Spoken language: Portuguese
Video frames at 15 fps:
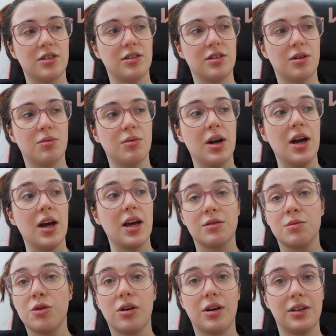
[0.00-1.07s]
Então,
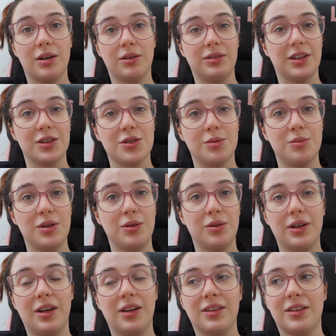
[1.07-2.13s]
o meu canal tá
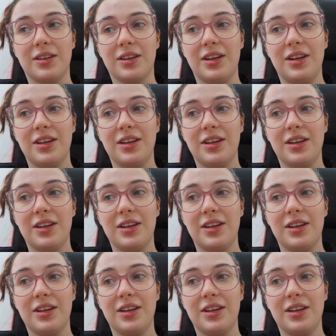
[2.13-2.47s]
sumido ainda,